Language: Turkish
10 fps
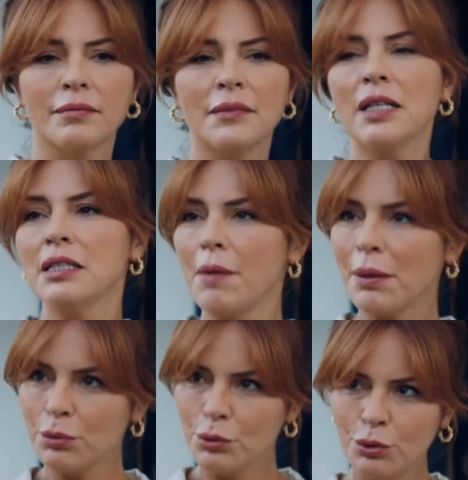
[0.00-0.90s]
Yalnız bak
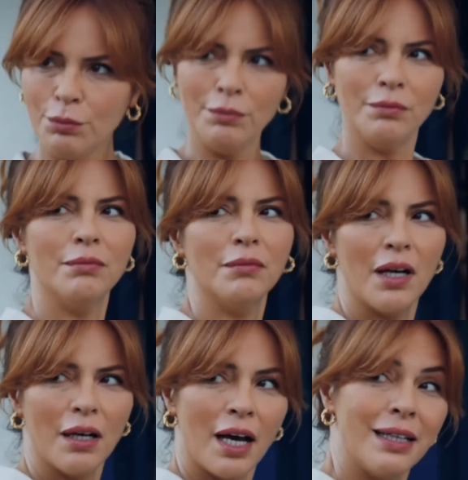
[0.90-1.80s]
bu durum
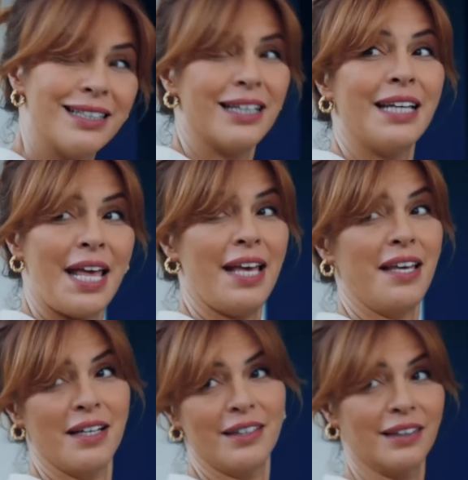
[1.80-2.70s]
ayrıca neye
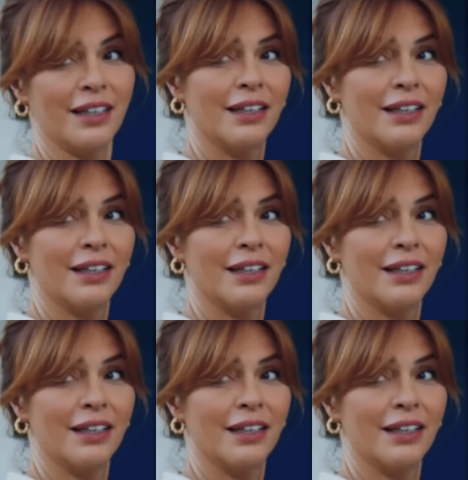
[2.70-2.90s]
yaradı?